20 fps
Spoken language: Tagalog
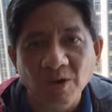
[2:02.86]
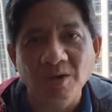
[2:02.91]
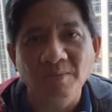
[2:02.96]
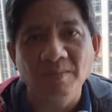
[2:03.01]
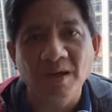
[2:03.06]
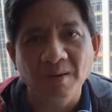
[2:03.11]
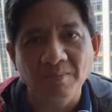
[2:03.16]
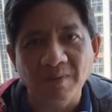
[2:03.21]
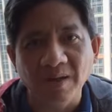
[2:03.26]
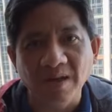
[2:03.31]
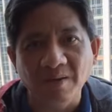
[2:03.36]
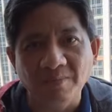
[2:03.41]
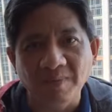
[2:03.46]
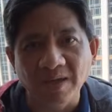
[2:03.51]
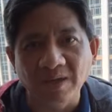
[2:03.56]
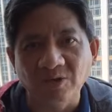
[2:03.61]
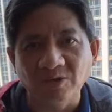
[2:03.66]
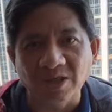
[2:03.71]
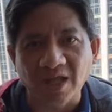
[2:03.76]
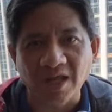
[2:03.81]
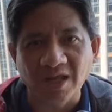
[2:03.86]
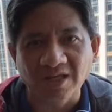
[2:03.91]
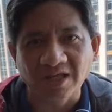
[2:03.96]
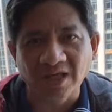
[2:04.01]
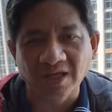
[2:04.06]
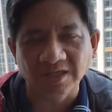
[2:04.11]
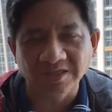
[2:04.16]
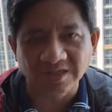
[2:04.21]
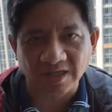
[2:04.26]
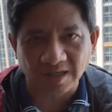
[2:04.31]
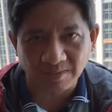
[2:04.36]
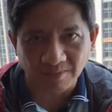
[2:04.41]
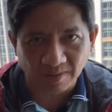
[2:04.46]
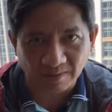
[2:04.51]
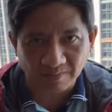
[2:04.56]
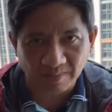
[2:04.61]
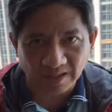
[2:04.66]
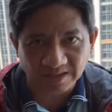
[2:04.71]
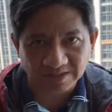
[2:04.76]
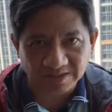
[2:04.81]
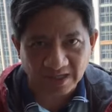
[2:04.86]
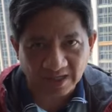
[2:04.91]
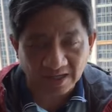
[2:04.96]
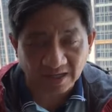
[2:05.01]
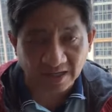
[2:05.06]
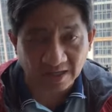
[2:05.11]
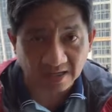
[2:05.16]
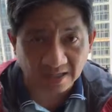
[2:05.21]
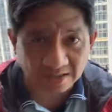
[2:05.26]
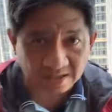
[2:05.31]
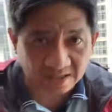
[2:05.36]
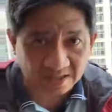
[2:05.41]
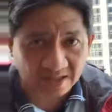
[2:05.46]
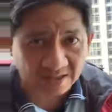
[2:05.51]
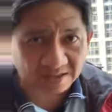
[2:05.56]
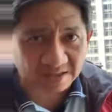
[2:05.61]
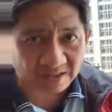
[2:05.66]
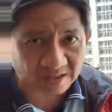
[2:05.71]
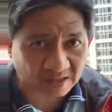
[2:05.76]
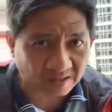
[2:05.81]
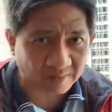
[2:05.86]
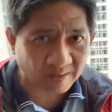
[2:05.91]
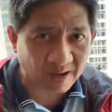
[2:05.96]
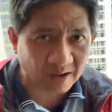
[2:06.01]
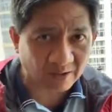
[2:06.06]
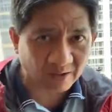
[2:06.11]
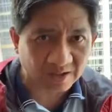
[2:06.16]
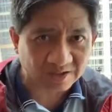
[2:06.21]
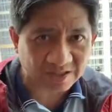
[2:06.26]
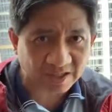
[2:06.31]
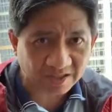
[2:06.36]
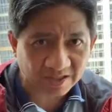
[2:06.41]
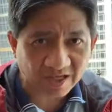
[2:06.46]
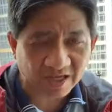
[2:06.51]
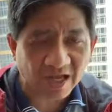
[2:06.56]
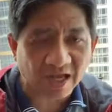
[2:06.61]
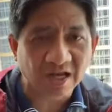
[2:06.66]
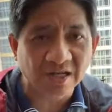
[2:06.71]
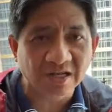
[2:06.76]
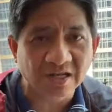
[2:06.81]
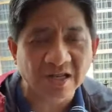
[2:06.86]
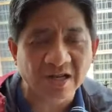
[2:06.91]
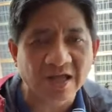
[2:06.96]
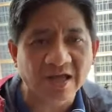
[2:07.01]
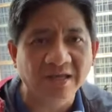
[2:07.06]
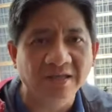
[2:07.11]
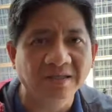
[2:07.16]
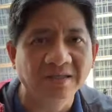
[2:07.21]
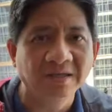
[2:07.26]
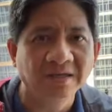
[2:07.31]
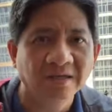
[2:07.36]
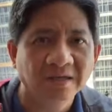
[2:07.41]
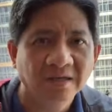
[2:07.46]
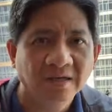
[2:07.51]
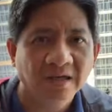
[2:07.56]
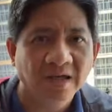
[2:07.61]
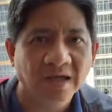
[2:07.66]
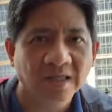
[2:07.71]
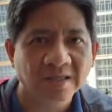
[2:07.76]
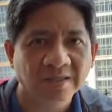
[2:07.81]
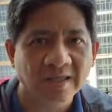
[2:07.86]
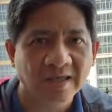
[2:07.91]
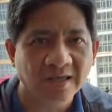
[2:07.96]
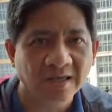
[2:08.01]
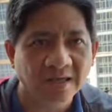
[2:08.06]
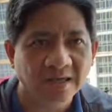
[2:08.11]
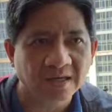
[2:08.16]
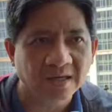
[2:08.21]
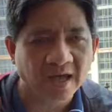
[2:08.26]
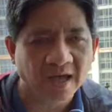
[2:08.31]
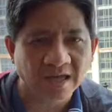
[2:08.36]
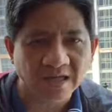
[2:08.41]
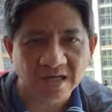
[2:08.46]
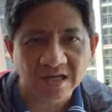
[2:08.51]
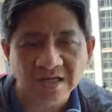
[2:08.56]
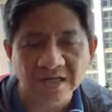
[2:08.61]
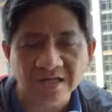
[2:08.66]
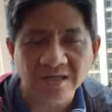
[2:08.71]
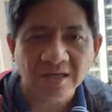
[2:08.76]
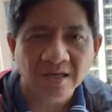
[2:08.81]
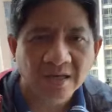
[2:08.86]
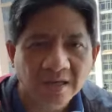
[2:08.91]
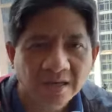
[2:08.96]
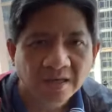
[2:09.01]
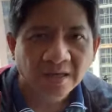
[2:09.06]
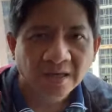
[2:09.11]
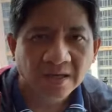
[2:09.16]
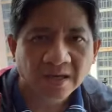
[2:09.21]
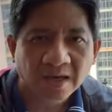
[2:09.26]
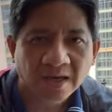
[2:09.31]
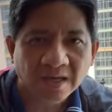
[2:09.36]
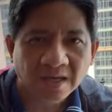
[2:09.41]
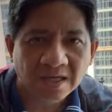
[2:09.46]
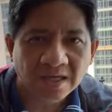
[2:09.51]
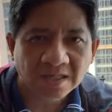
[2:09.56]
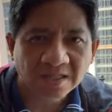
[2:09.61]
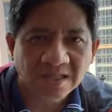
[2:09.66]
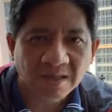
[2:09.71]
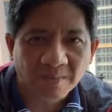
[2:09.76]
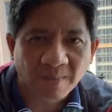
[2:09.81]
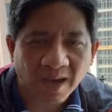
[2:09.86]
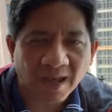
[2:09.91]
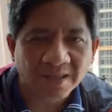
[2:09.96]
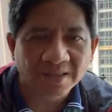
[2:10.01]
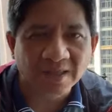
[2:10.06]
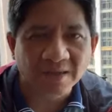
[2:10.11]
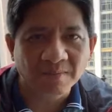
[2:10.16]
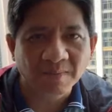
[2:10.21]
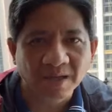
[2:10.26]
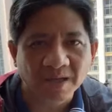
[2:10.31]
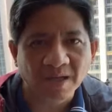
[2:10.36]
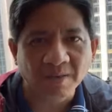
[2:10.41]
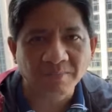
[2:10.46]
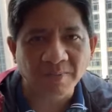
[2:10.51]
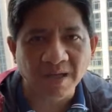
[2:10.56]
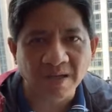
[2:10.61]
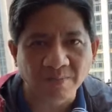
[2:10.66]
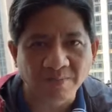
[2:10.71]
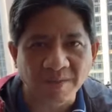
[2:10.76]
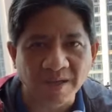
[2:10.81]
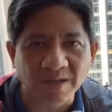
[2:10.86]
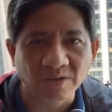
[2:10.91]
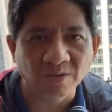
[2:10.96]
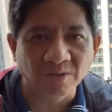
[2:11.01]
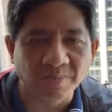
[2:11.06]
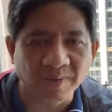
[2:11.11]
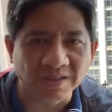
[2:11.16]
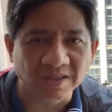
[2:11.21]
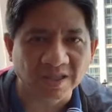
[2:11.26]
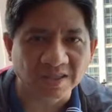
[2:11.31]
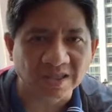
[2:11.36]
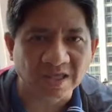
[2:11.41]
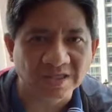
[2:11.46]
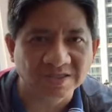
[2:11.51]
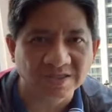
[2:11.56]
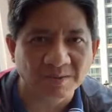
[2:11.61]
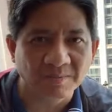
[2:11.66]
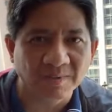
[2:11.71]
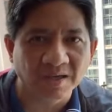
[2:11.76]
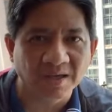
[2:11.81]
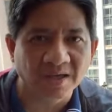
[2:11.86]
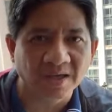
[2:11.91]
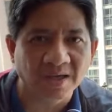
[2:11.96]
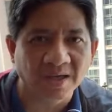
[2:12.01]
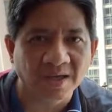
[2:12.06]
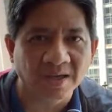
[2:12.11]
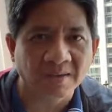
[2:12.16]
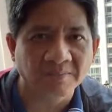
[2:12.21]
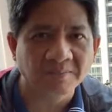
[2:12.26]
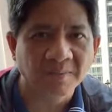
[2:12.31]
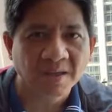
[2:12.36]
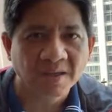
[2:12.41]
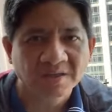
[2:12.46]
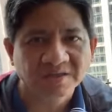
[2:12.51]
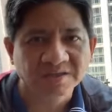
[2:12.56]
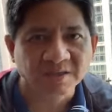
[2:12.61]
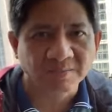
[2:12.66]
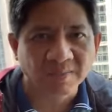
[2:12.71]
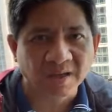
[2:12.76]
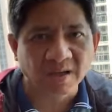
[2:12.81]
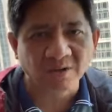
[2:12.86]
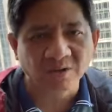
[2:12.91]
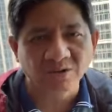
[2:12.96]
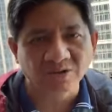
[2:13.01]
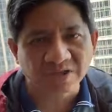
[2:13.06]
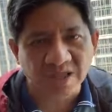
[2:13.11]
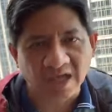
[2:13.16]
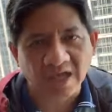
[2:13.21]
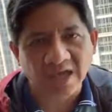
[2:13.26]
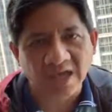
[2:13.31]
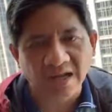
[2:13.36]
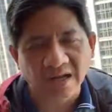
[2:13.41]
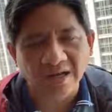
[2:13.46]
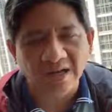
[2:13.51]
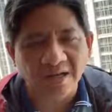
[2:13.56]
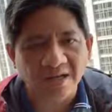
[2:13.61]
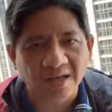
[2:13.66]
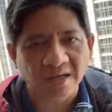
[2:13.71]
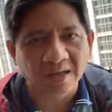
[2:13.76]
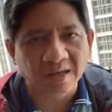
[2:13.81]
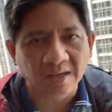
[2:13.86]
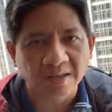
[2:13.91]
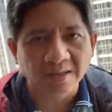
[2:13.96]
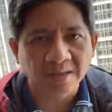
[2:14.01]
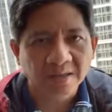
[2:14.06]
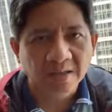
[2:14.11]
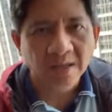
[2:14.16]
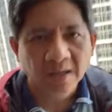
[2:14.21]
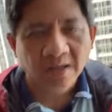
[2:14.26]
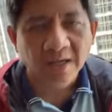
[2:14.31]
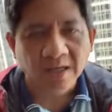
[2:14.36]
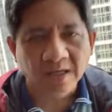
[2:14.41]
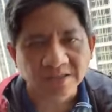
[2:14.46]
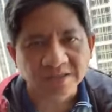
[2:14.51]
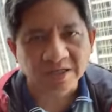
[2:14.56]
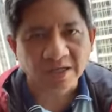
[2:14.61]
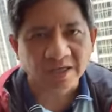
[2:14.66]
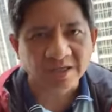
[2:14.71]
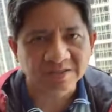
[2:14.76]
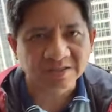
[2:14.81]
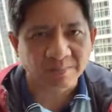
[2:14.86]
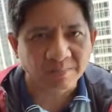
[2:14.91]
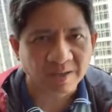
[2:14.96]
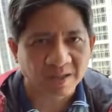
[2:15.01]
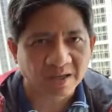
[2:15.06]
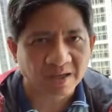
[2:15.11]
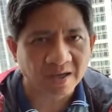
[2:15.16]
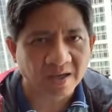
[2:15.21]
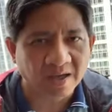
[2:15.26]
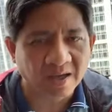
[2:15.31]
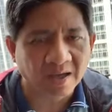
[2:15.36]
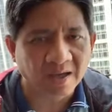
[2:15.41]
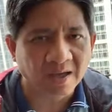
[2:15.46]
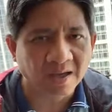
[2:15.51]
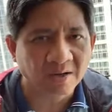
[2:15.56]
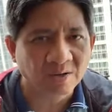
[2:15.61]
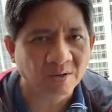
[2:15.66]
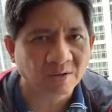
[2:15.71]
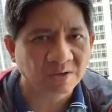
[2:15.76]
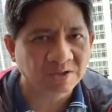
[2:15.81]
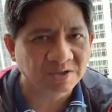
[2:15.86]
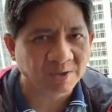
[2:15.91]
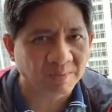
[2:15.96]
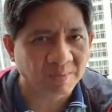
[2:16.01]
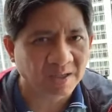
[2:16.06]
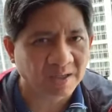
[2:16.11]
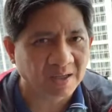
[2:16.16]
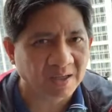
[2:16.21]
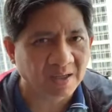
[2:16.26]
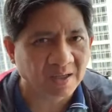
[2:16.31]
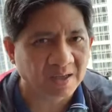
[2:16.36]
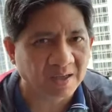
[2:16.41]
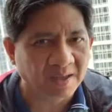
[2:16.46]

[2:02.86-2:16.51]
ang mga Pilipino talaga sa ibang bansa na nagtatrabaho kasi ang gagaling nila at uh, highly uh, in demand ang mga Pilipino pagdating sa mga sa mga hotel uh, at saka sa mga ano sa mga